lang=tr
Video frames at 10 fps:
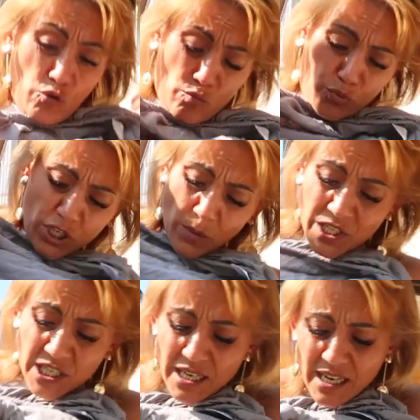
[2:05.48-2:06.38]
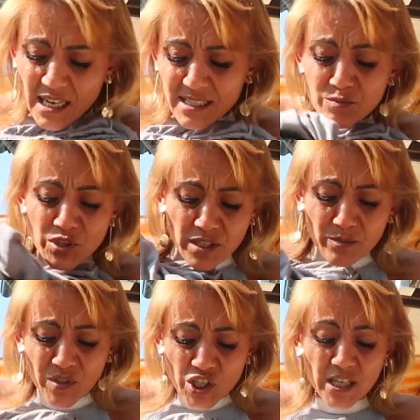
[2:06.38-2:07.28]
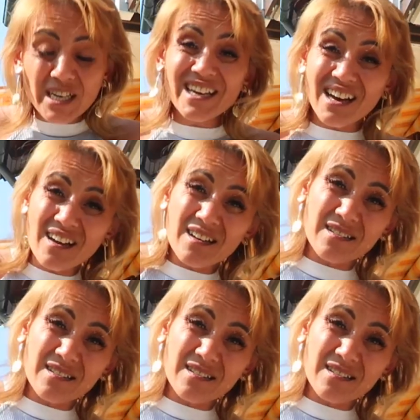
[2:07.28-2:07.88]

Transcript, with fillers: dün bu çamaşırları asmıştım dışarıya.